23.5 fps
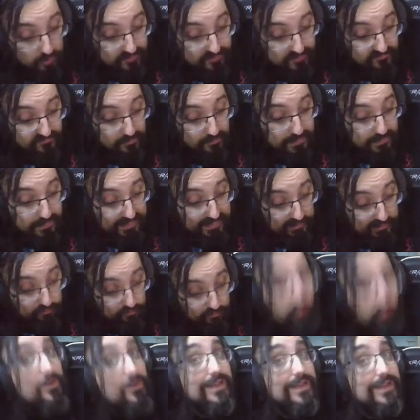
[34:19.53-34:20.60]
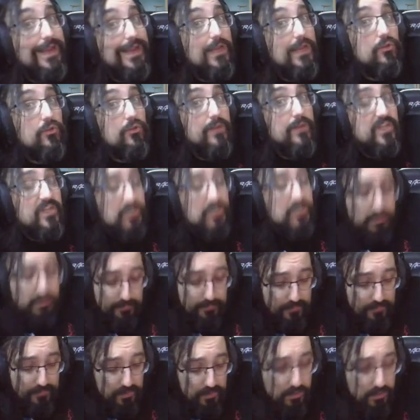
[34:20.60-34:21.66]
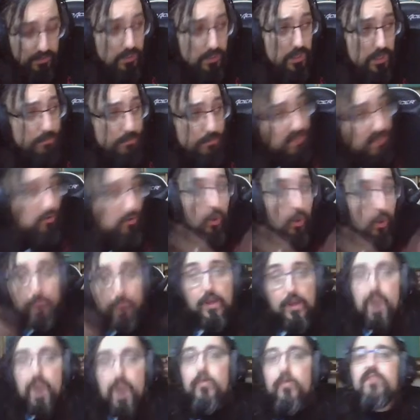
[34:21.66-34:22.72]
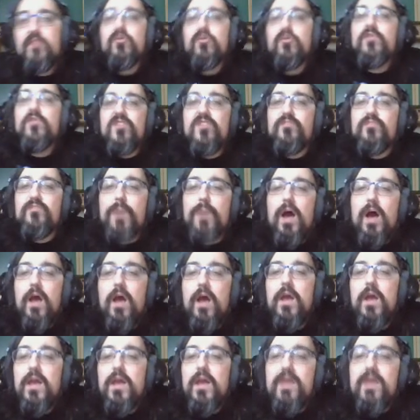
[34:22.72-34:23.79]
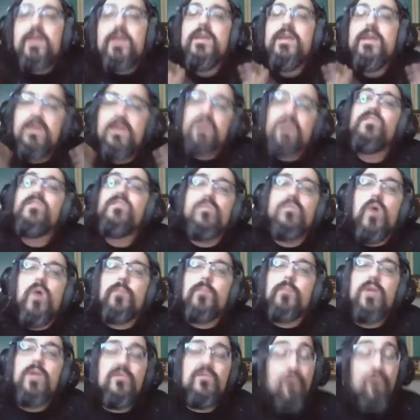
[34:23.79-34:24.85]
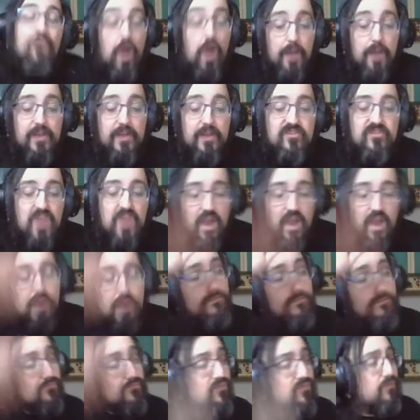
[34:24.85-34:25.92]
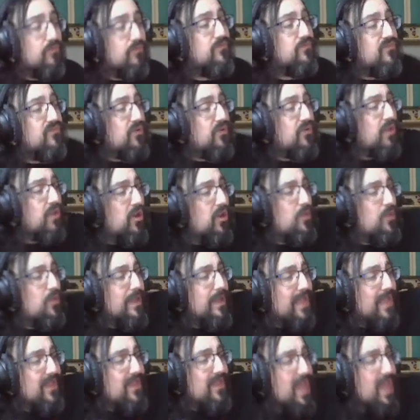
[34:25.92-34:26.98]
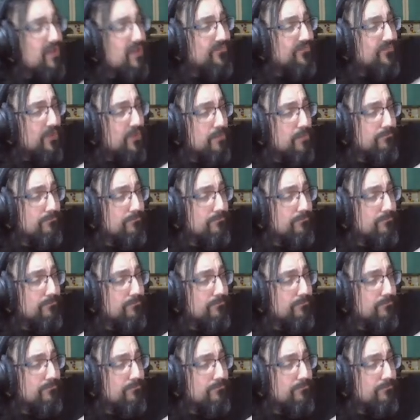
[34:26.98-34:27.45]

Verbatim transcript: je fais mes calculs, ça a l'air de marcher quand même, hein. Bah non, hein apparemment, ils se le disent pas. Et, six mois après, ils font Ah bah tiens Faudrait lui mettre un nerf